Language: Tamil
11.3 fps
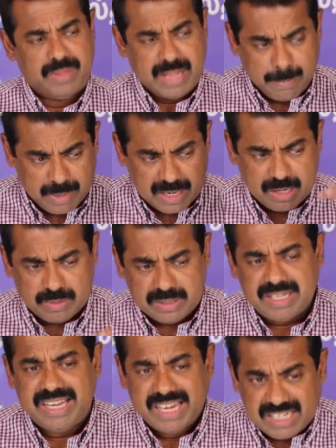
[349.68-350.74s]
நமக்கு
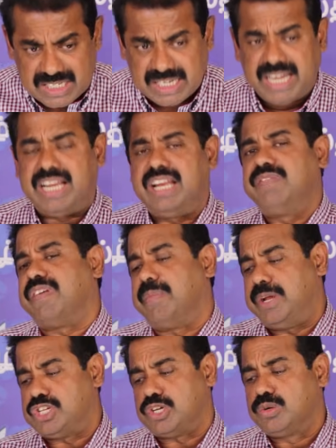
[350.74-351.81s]
வந்து இன்சைடு
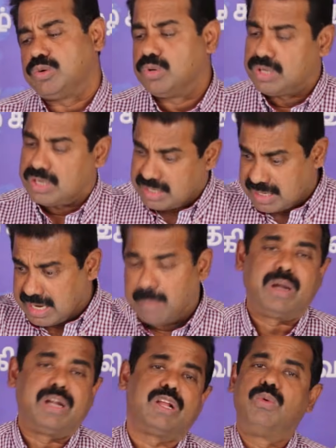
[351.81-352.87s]
இன்ஃபர்மேஷன் கொடுக்கறது
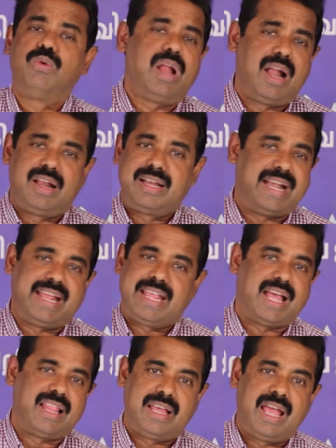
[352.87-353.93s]
நம்மகிட்ட உள்ளாலும்
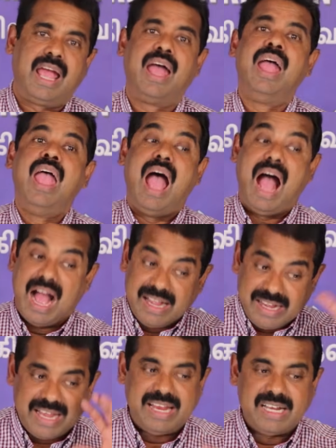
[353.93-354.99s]
நினைக்காத
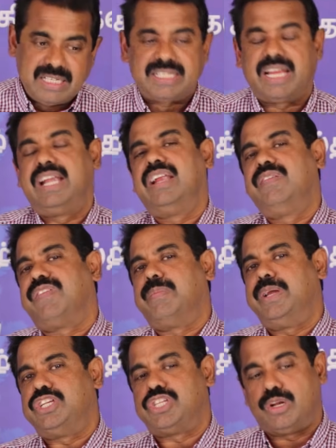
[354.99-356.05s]
அங்கே இன்சைடு
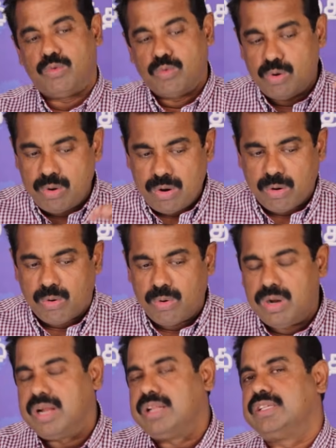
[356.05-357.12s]
இன்ஃபர்மேஷன்
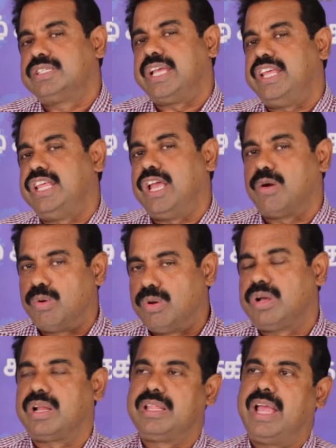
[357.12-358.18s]
உள்ளுக்குள்ளேருந்து செய்தியை
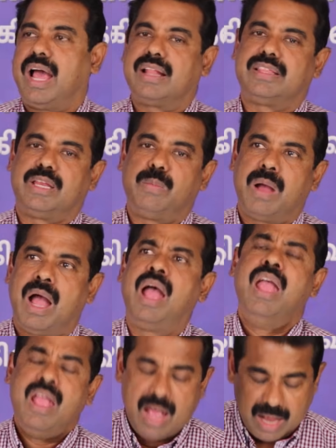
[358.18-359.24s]
கொடுக்கறது யார் தெரியுமா
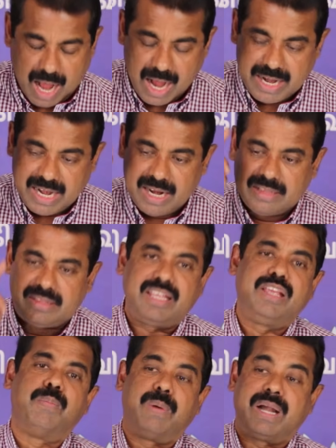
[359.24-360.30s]

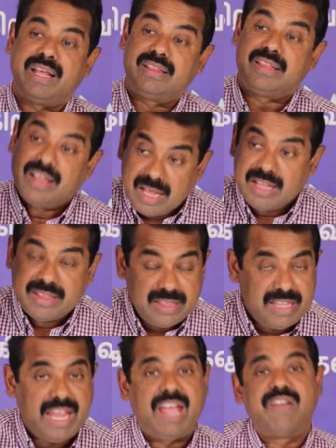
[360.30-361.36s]
அகிலத்தையும் படைத்த
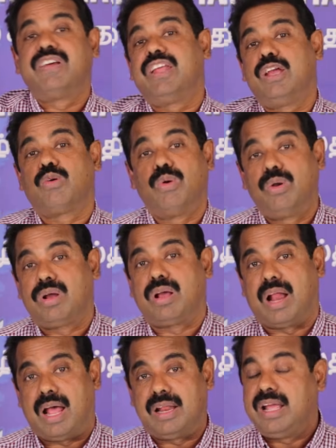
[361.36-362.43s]
தேவனே
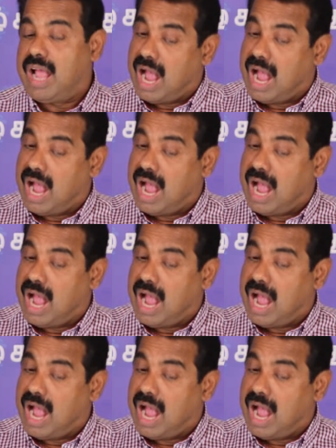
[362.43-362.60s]
கொடுக்கிறாரு